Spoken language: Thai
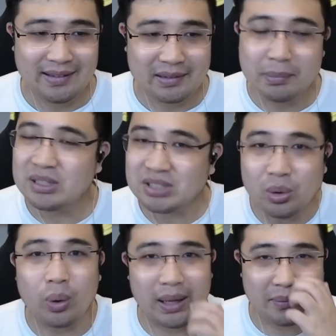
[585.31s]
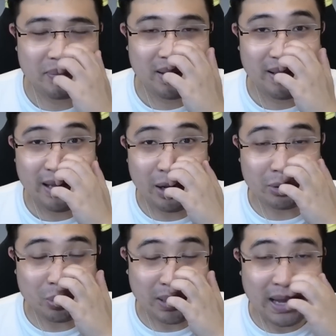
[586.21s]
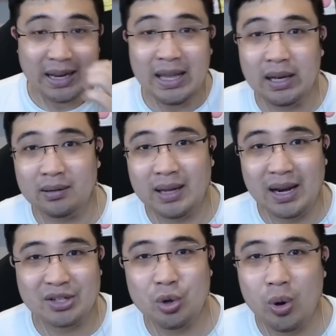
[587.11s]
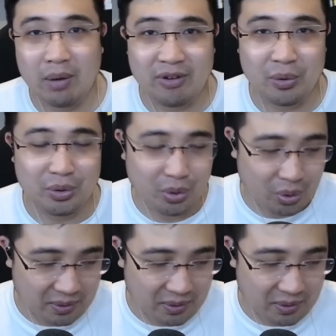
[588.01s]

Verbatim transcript: คือมันสนุกอะ่ะเอาตรงการได้เห็นกานาโชกับฟาคุนโด